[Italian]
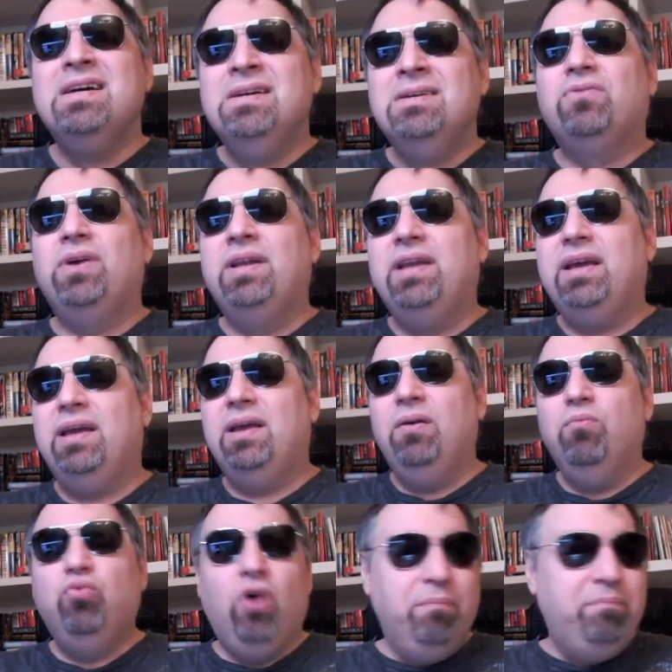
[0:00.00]
quindi
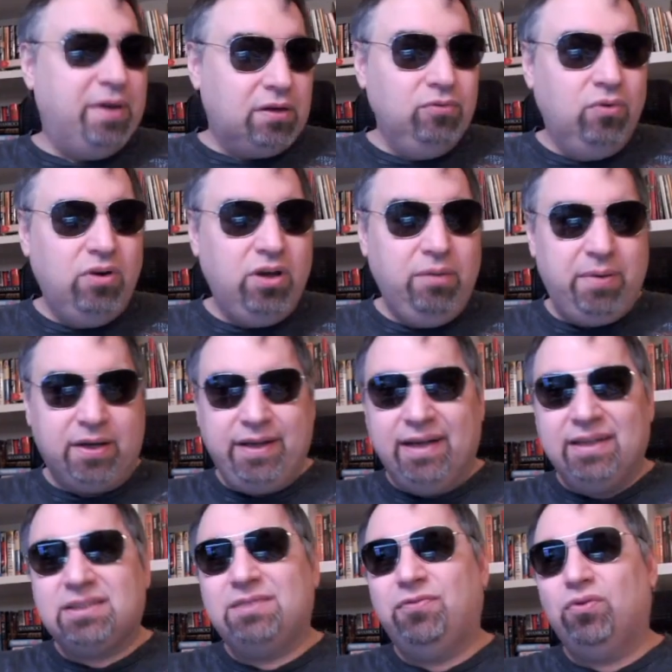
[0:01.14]
buon per lui perché
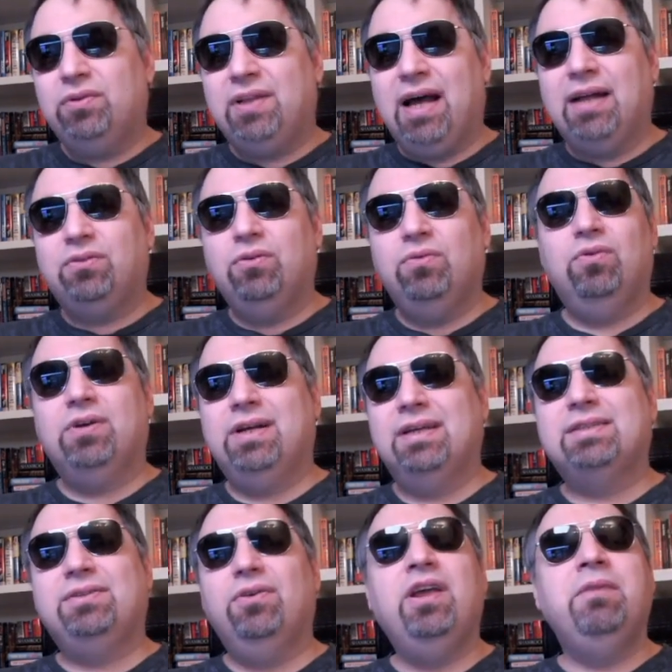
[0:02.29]
ha sfruttato
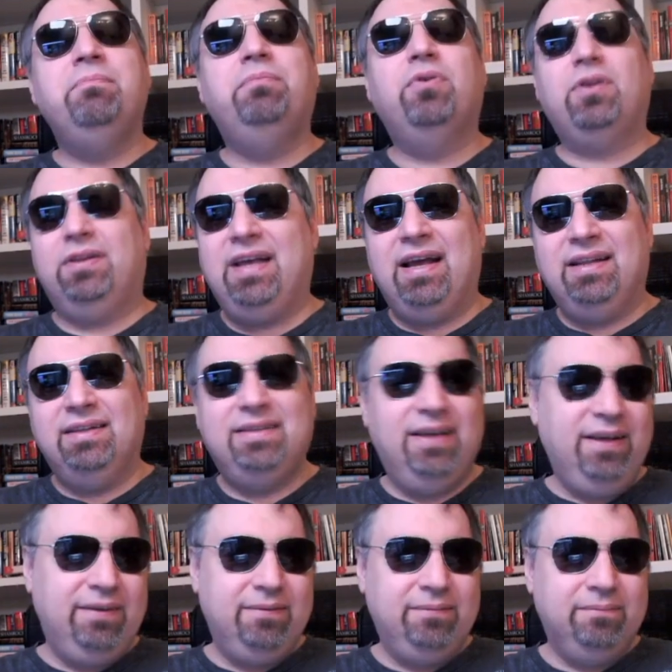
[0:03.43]
un'occasione
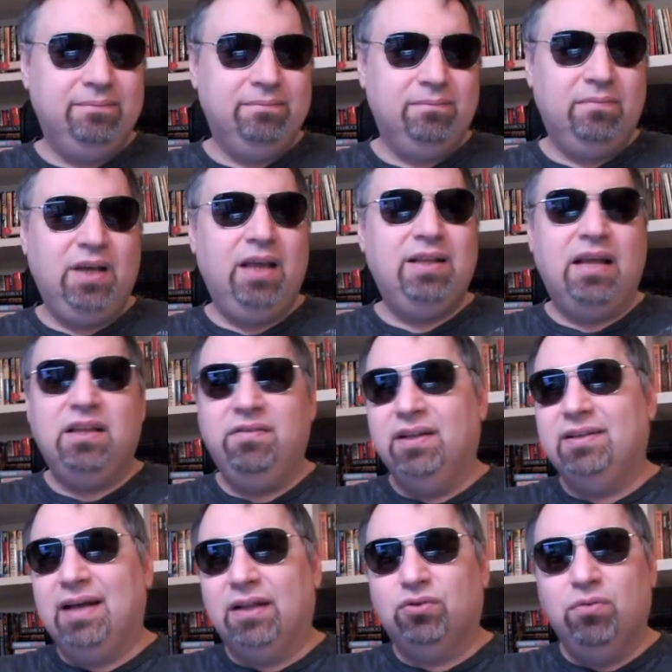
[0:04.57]
importante ed è
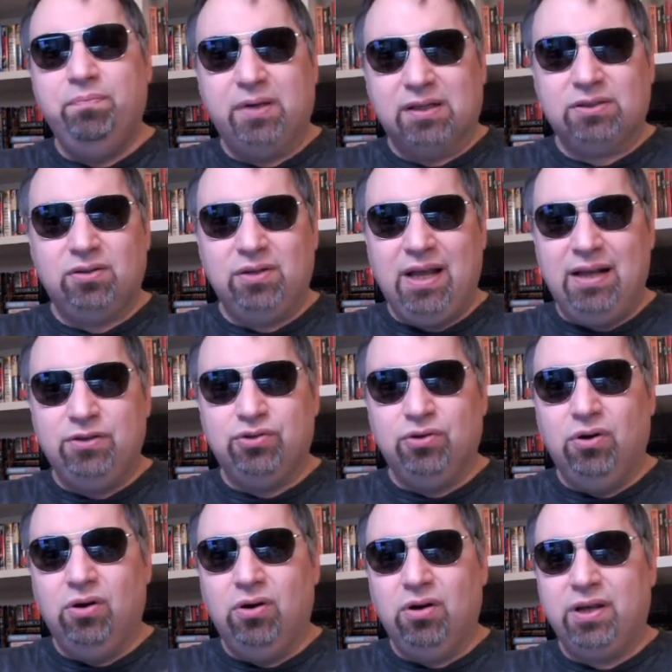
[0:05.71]
diventato un
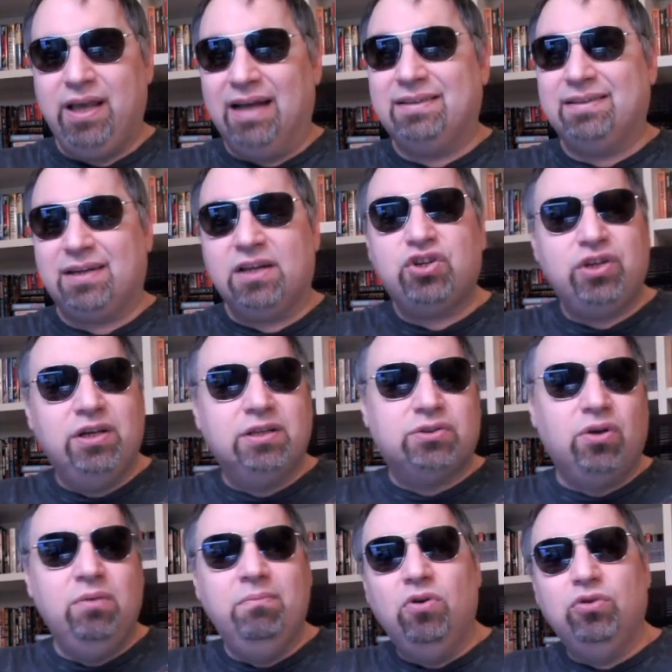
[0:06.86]
personaggio che ha trasceso
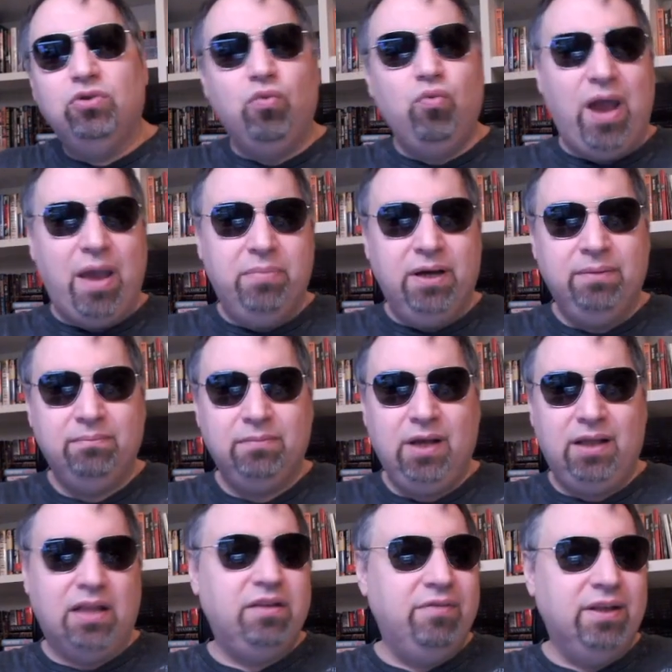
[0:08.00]
il mondo web
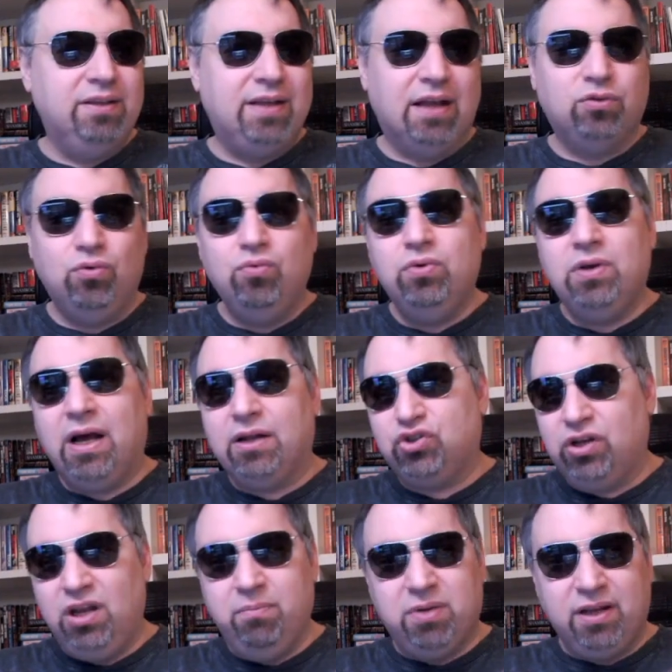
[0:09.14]
ed è diventato una
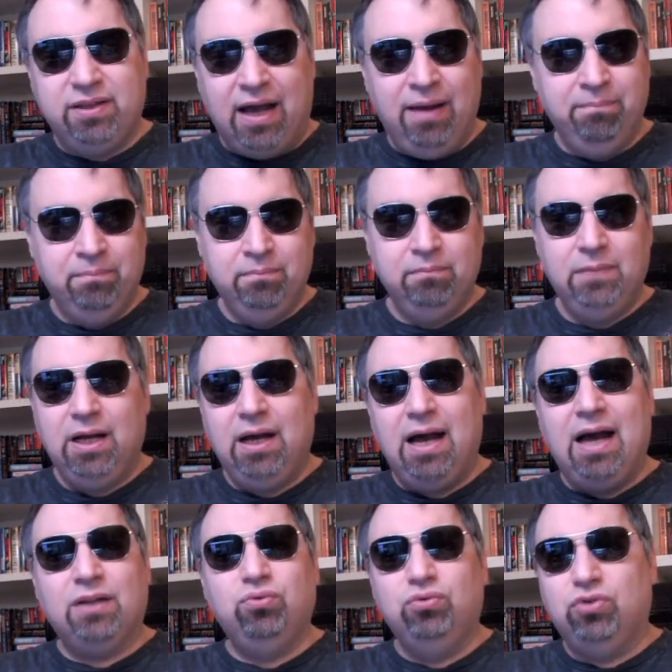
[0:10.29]
celebrità
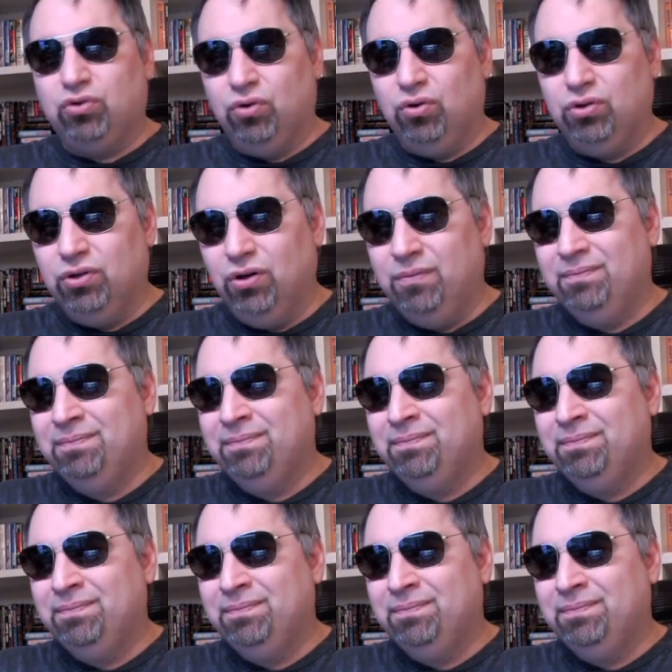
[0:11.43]
a tutto tondo.